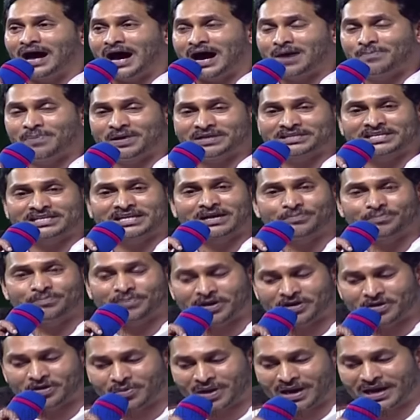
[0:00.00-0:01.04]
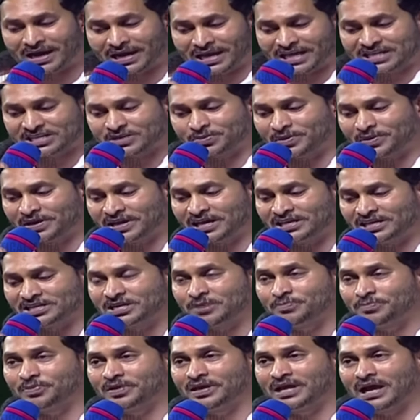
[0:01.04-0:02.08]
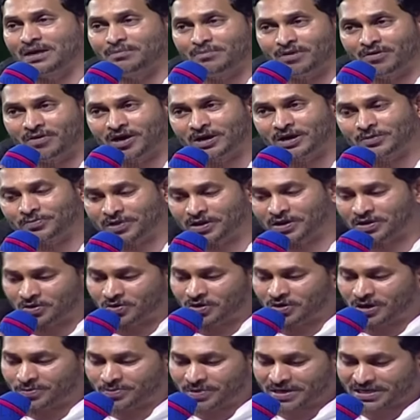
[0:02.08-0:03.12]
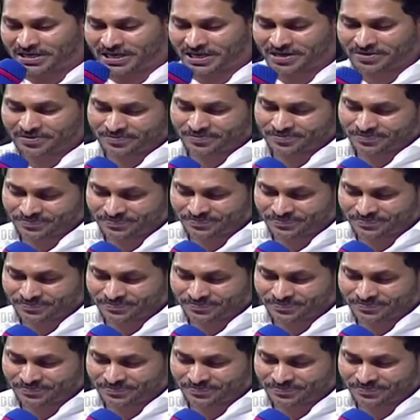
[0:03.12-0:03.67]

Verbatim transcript: ఆ పథకం పేరు మహాలక్ష్మి అని చెప్పి అమ్మవారి పేరు కూడా పెట్టారు